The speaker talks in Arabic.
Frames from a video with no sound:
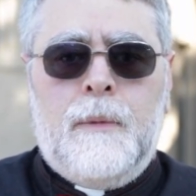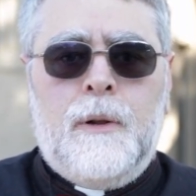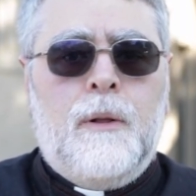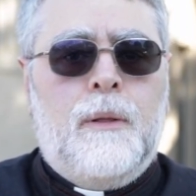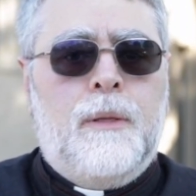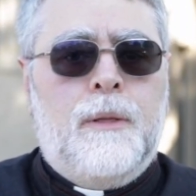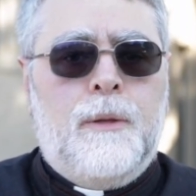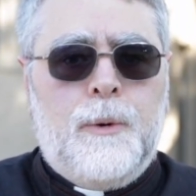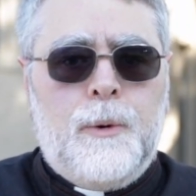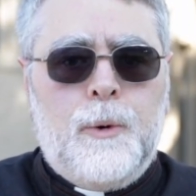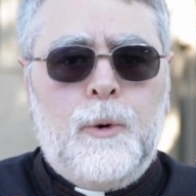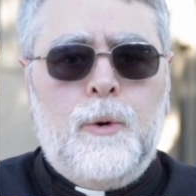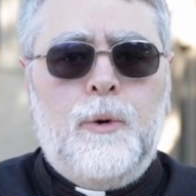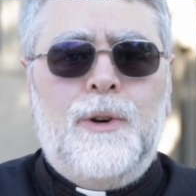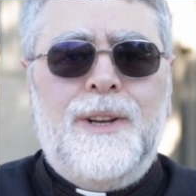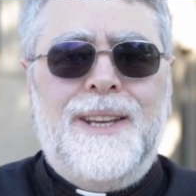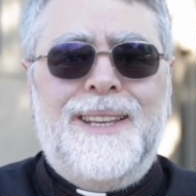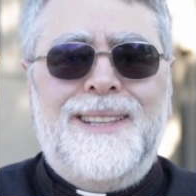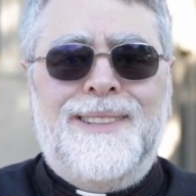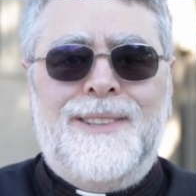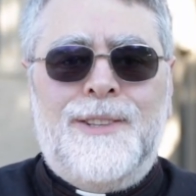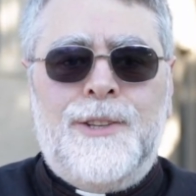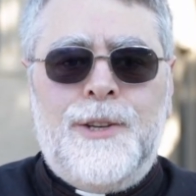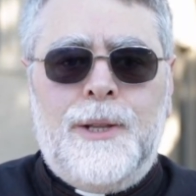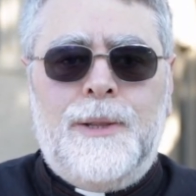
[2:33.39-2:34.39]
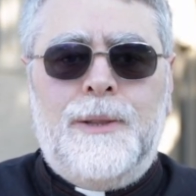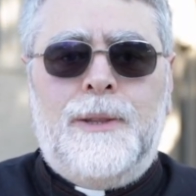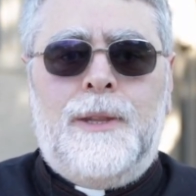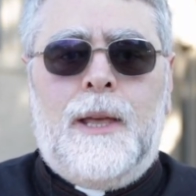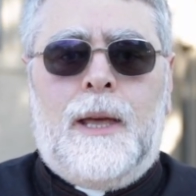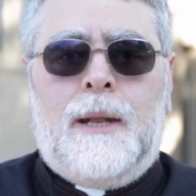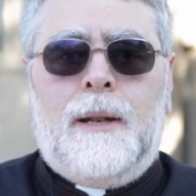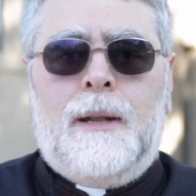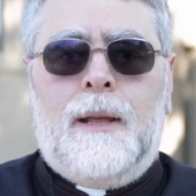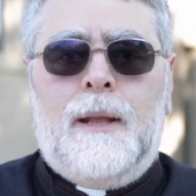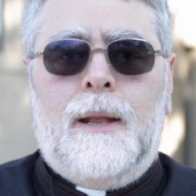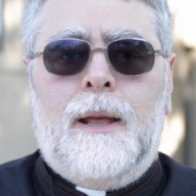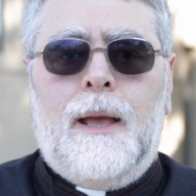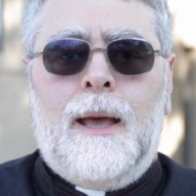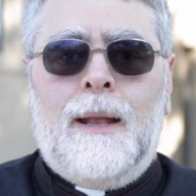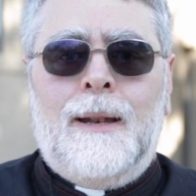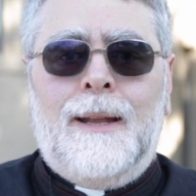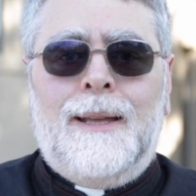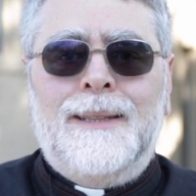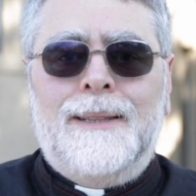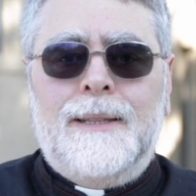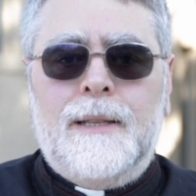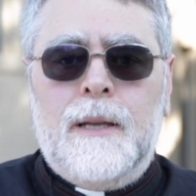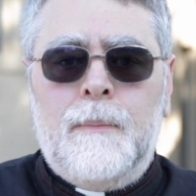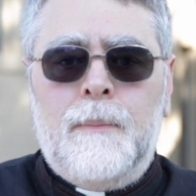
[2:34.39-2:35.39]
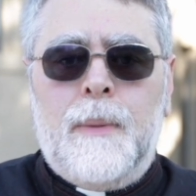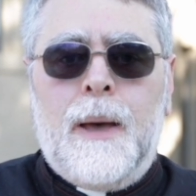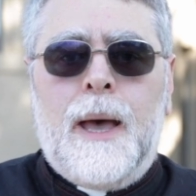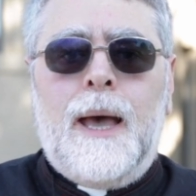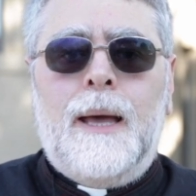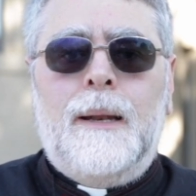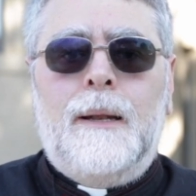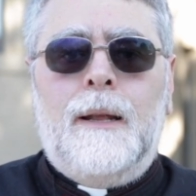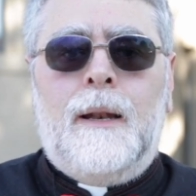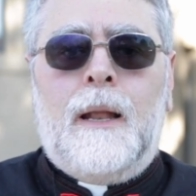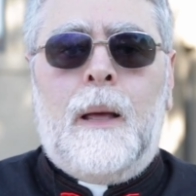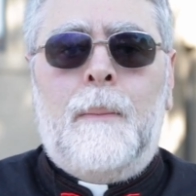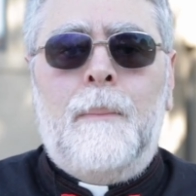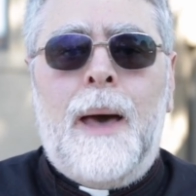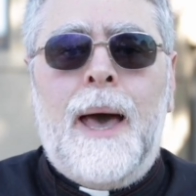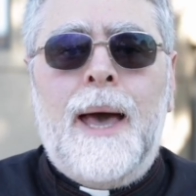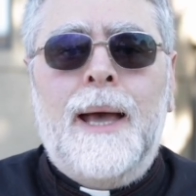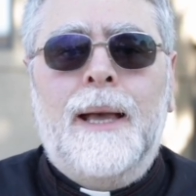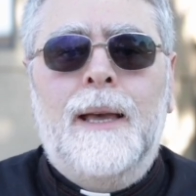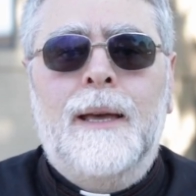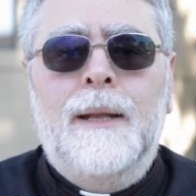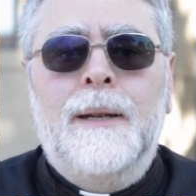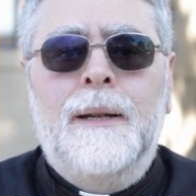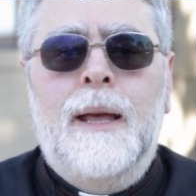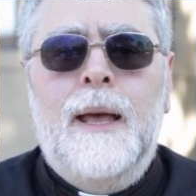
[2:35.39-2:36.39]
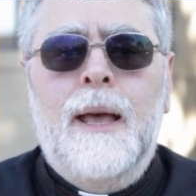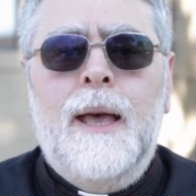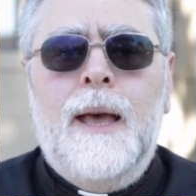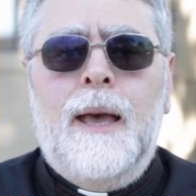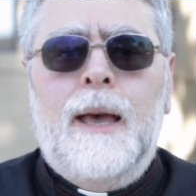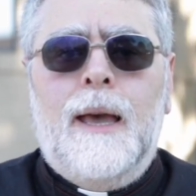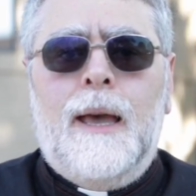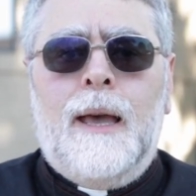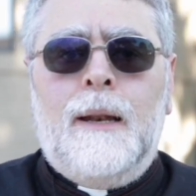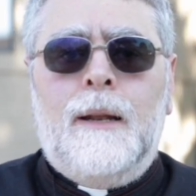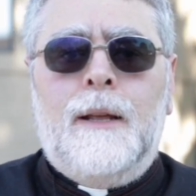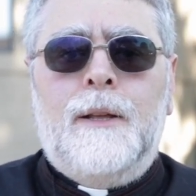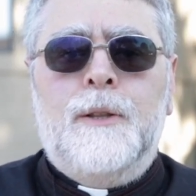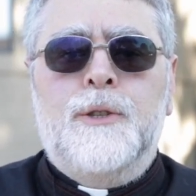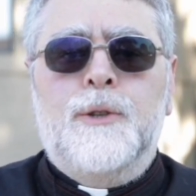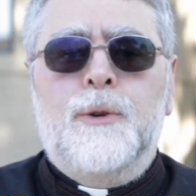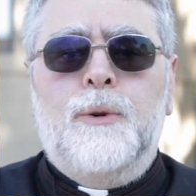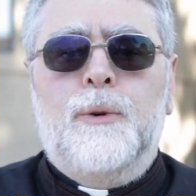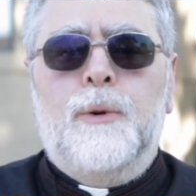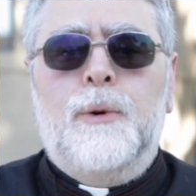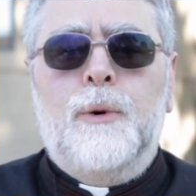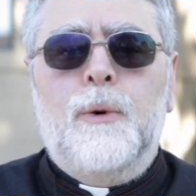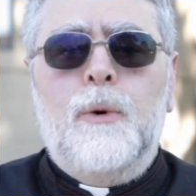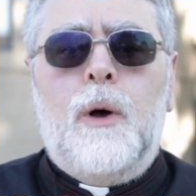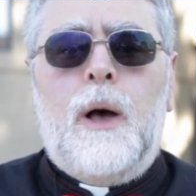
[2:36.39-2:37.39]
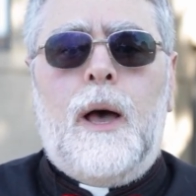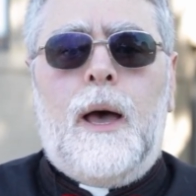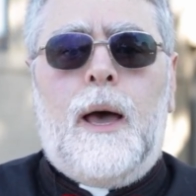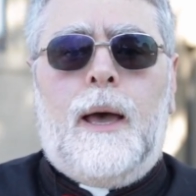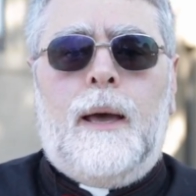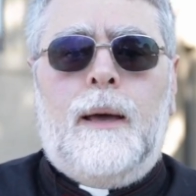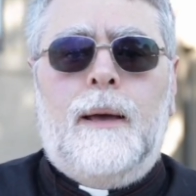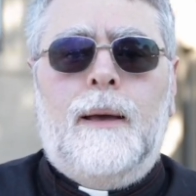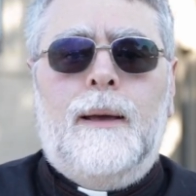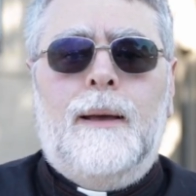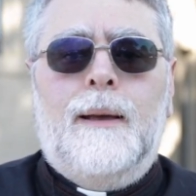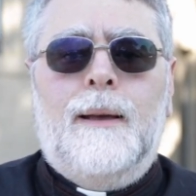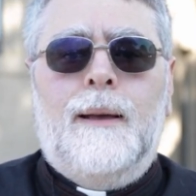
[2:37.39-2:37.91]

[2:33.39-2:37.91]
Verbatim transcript: من الضروري جدا الانتباه للأماكن اللي تزوروها